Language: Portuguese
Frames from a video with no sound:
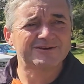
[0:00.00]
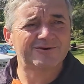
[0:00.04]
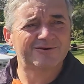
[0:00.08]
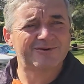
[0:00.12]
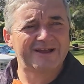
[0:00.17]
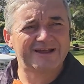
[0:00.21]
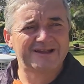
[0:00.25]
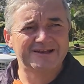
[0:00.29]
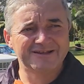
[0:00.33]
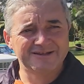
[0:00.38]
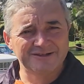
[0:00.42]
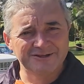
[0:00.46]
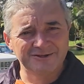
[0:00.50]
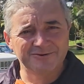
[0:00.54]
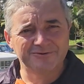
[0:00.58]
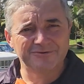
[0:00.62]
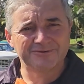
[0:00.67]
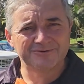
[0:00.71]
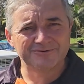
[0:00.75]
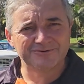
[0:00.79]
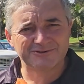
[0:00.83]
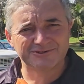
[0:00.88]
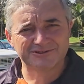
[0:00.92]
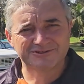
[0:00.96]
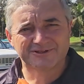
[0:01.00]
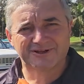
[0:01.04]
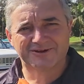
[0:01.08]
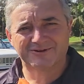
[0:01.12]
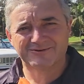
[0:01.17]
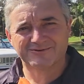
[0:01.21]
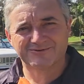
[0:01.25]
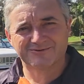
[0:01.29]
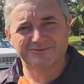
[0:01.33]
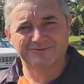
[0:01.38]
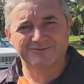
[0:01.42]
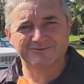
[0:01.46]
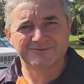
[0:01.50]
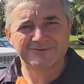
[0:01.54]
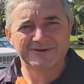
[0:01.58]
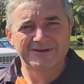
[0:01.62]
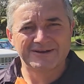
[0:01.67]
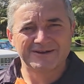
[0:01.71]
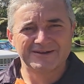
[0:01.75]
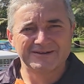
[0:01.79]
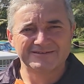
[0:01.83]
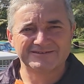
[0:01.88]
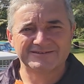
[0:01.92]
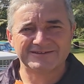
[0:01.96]
seu Elinho, hoje está com
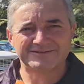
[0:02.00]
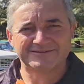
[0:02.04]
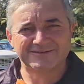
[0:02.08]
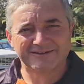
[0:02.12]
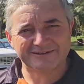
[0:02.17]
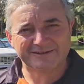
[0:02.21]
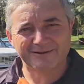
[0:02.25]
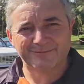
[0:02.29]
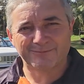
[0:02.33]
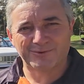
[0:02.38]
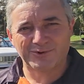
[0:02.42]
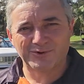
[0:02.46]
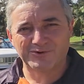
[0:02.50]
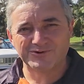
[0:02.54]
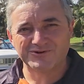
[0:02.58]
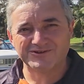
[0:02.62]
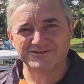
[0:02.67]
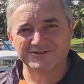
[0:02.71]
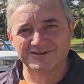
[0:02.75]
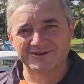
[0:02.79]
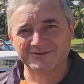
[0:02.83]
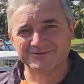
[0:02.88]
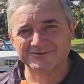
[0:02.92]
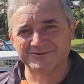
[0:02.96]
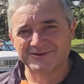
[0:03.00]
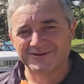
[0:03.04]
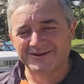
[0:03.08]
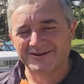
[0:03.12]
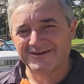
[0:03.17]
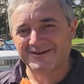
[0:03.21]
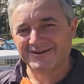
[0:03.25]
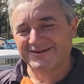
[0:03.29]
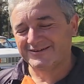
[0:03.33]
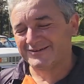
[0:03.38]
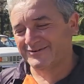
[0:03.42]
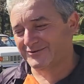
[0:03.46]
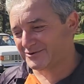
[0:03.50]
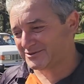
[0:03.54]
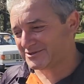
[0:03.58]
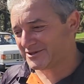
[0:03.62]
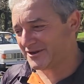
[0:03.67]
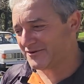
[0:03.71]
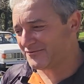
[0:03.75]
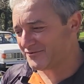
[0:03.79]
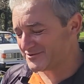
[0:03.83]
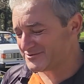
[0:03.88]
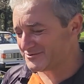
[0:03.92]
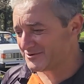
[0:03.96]
70 e poucos anos, e eu
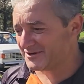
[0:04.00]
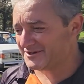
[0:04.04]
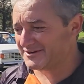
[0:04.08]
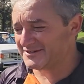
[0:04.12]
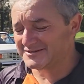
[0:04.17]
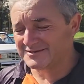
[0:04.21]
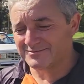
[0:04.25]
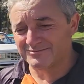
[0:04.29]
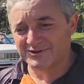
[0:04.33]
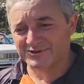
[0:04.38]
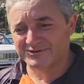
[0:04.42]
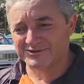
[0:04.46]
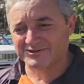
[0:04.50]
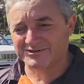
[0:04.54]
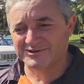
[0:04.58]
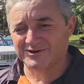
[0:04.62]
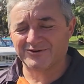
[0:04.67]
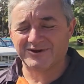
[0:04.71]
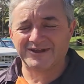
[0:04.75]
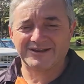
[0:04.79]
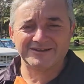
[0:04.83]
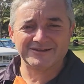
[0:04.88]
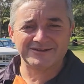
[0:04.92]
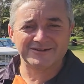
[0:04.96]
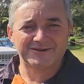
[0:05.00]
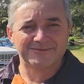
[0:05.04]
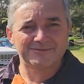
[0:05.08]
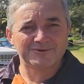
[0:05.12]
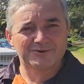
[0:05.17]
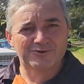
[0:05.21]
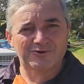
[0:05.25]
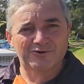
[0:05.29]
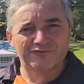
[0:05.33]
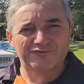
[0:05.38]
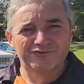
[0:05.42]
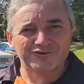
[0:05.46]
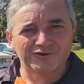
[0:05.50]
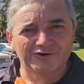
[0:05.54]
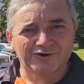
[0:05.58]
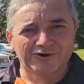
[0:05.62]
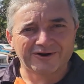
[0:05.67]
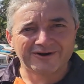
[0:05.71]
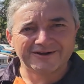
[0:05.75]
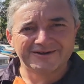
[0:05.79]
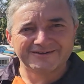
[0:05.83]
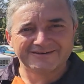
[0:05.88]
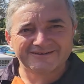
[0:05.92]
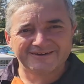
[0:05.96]
gostaria de fazer um agradecimento ao seu Elinho que me
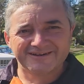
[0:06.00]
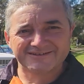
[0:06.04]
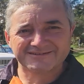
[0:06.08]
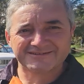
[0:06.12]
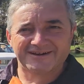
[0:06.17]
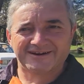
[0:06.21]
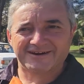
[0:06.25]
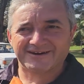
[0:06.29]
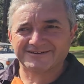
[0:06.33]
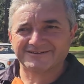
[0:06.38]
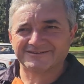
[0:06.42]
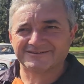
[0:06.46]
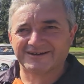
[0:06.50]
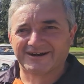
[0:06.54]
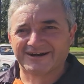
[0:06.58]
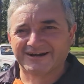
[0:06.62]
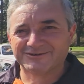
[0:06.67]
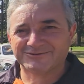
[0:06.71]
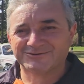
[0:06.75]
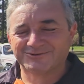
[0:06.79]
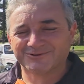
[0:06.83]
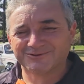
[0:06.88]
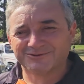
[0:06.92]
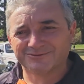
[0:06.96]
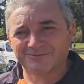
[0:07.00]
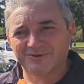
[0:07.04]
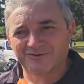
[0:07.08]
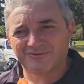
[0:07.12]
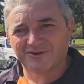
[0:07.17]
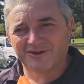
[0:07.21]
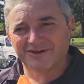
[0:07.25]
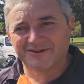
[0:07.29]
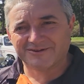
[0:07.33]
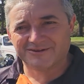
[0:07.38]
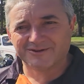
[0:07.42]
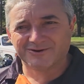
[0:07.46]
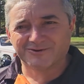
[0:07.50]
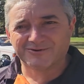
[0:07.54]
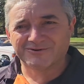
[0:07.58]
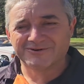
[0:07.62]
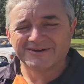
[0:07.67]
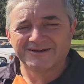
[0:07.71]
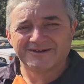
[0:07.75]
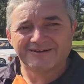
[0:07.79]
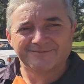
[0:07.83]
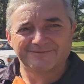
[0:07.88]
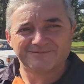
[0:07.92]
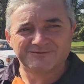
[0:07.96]
confiou nessa raridade. Quando me vendeu,
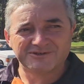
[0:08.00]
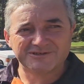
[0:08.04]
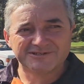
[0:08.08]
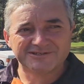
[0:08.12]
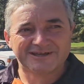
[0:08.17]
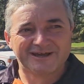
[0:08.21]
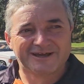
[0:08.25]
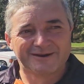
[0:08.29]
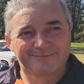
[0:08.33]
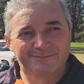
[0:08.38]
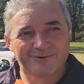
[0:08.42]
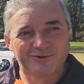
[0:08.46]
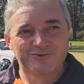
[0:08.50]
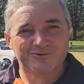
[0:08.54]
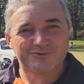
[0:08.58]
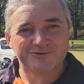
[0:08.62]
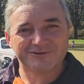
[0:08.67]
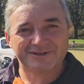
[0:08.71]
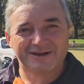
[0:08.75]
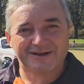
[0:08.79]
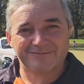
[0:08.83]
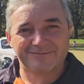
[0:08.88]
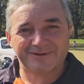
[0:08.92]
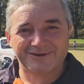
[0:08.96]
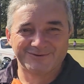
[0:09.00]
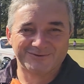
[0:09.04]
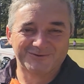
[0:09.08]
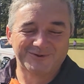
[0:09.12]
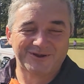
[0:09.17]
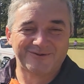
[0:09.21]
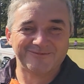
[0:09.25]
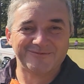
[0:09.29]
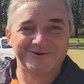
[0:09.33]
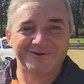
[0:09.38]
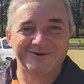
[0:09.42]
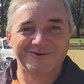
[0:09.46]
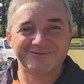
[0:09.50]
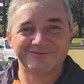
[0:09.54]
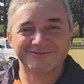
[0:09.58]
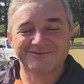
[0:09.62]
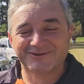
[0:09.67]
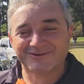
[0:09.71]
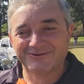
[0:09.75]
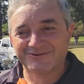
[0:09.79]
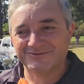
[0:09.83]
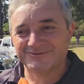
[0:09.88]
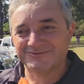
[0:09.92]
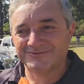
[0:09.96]
disse que era para eu cuidar bem do caminhão.
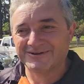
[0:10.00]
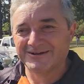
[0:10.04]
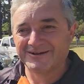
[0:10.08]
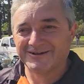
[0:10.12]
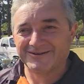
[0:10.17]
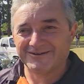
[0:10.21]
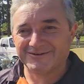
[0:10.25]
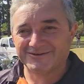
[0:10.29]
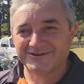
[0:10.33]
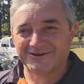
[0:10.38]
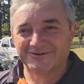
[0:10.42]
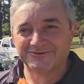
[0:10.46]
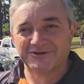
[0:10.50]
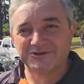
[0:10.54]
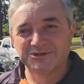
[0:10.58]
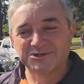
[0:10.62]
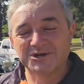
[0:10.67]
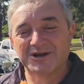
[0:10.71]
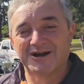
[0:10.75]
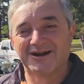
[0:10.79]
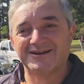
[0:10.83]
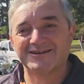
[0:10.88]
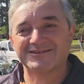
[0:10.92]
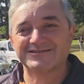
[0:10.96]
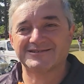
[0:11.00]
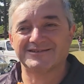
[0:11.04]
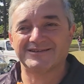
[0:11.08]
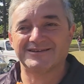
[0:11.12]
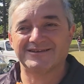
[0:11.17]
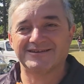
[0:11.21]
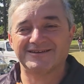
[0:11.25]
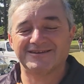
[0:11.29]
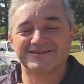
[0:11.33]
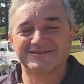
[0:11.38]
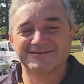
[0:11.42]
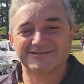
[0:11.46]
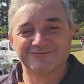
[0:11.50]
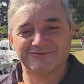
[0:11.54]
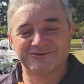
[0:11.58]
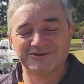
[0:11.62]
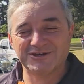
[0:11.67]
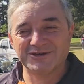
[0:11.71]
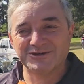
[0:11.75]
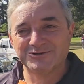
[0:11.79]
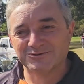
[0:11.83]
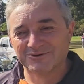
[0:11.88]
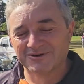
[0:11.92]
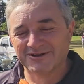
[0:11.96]
Então eu quero dedicar esse, esse
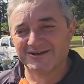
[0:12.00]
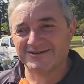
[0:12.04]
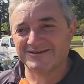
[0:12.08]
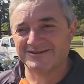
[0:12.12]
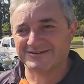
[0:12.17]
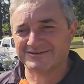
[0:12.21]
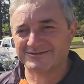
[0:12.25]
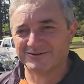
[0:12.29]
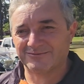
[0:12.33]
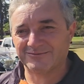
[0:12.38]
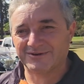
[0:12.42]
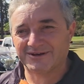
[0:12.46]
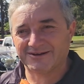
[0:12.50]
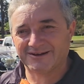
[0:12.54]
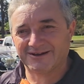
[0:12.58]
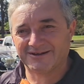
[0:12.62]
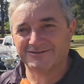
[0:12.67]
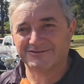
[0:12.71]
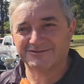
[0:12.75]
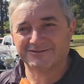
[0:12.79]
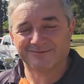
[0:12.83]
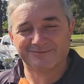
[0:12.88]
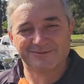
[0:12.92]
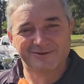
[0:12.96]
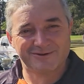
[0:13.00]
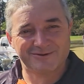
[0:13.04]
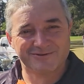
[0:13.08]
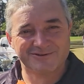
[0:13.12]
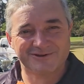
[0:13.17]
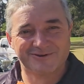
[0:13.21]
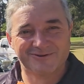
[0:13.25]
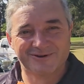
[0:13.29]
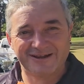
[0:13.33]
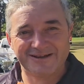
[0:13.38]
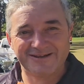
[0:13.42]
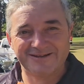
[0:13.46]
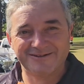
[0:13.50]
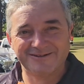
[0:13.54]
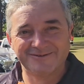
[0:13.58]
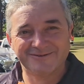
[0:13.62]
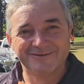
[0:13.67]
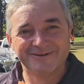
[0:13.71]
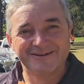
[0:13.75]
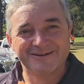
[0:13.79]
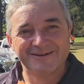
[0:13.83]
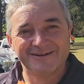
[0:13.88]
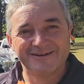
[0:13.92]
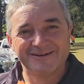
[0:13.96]
vídeo né, e essa homenagem também ao seu
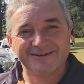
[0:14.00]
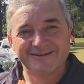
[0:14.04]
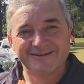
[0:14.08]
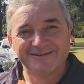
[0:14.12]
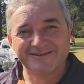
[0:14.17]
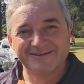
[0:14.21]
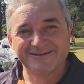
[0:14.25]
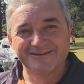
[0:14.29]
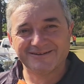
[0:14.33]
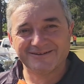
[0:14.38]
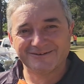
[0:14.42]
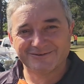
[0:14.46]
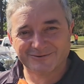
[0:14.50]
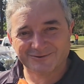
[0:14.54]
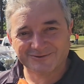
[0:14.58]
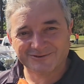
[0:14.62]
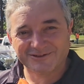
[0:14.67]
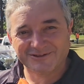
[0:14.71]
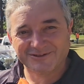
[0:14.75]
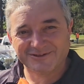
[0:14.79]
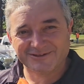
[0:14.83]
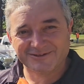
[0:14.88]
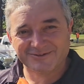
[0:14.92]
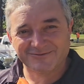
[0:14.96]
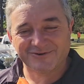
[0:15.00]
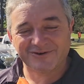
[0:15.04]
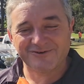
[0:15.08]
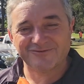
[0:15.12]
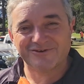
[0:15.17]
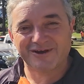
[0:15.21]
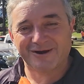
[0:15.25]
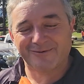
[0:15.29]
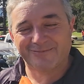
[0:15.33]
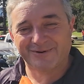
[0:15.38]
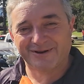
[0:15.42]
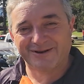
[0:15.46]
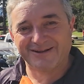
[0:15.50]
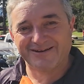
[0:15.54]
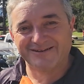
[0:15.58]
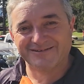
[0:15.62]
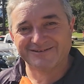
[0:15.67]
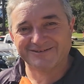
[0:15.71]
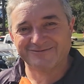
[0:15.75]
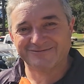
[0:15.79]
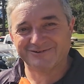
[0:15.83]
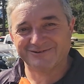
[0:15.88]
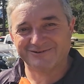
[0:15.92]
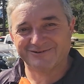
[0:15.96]
Elinho. E com certeza vou enviar para ele
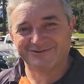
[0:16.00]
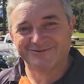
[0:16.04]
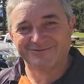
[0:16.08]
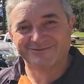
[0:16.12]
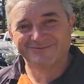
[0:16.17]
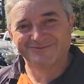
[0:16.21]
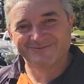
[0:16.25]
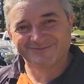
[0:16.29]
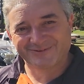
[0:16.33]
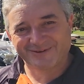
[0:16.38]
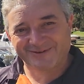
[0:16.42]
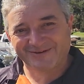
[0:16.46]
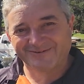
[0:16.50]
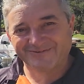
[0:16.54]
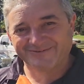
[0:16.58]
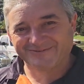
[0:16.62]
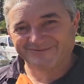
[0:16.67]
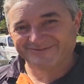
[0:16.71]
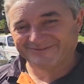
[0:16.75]
esse vídeo. Tá?